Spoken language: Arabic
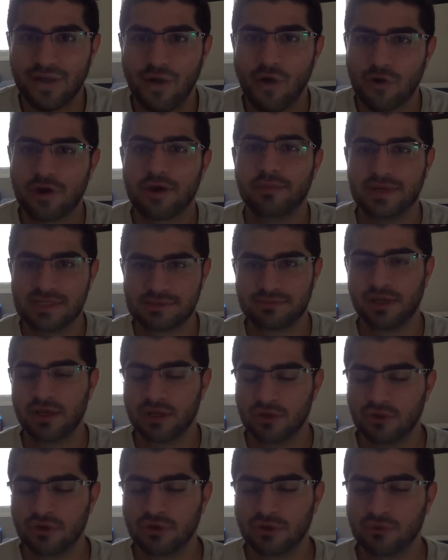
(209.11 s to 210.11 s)
اوكي بالنسبه لي
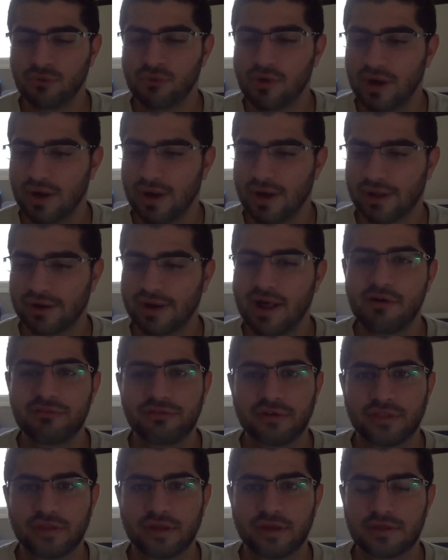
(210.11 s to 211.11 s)
يقولون هو
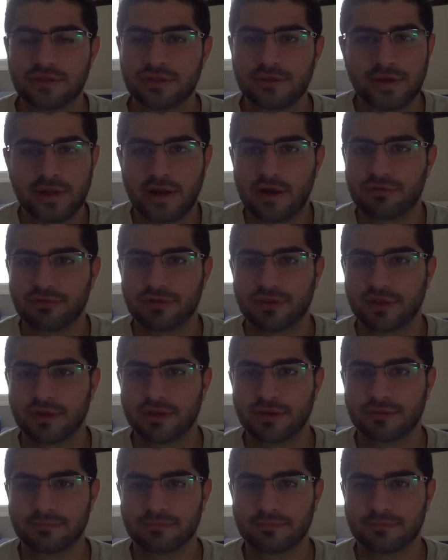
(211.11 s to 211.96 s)
رافضي شنو رافضي؟